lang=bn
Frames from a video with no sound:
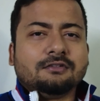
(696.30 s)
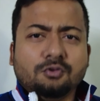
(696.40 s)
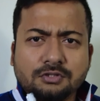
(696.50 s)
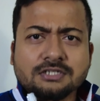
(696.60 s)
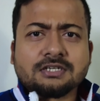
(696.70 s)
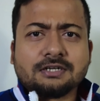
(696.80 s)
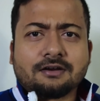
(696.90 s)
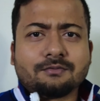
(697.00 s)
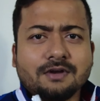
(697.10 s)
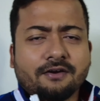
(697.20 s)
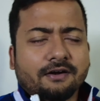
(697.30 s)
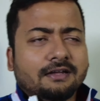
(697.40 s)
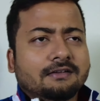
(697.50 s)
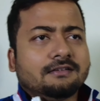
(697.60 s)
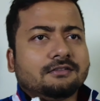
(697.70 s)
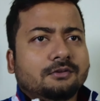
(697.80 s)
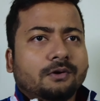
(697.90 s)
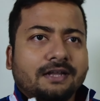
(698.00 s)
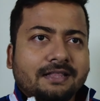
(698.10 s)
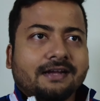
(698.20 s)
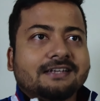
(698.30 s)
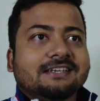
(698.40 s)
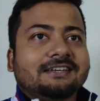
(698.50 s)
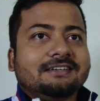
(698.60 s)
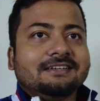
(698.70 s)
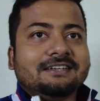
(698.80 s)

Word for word: দূরদর্শন টাওয়ার মনে হয় ওটা তো ওইটা দেখা যায়